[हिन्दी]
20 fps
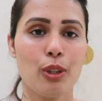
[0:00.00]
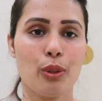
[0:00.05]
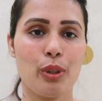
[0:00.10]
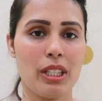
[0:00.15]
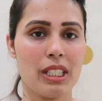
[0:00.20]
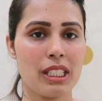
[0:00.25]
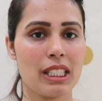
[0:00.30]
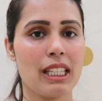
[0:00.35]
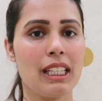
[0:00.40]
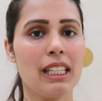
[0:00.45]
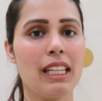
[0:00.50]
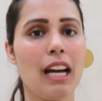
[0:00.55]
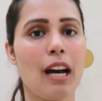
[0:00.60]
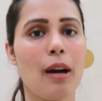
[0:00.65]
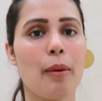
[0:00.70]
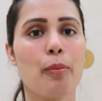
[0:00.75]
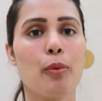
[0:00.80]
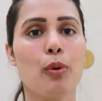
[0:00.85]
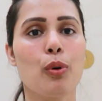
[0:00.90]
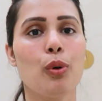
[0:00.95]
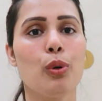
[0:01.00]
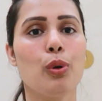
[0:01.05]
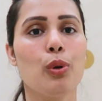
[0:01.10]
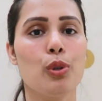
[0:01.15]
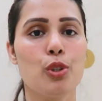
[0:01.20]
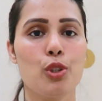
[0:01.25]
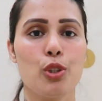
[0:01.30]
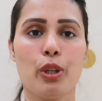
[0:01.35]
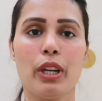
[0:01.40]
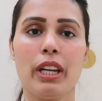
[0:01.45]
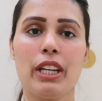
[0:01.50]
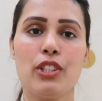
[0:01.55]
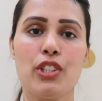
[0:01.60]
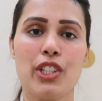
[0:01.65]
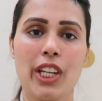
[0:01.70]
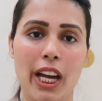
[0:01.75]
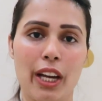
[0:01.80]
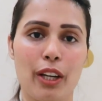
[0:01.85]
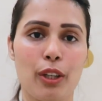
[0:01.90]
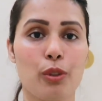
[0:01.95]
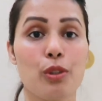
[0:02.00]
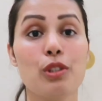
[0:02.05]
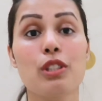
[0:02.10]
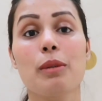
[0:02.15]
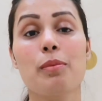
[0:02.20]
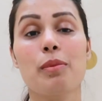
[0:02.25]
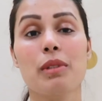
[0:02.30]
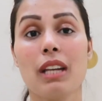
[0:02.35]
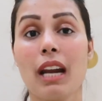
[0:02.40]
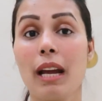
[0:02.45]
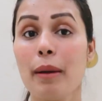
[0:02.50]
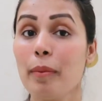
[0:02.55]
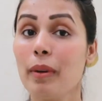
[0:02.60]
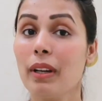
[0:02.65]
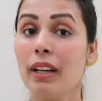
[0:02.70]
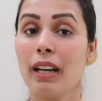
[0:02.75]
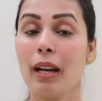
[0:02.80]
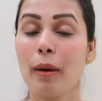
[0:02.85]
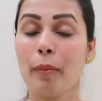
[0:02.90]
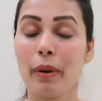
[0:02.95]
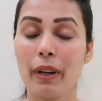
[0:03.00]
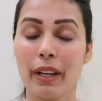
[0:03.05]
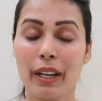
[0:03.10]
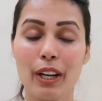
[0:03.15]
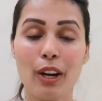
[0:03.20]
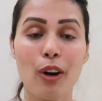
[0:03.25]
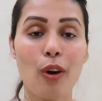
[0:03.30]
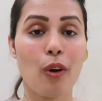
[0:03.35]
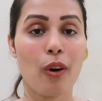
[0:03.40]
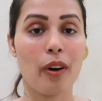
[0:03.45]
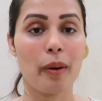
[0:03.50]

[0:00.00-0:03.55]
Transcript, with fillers: तो इसके लिए आपको जो है चैनल को सब्सक्राइब करना पड़ेगा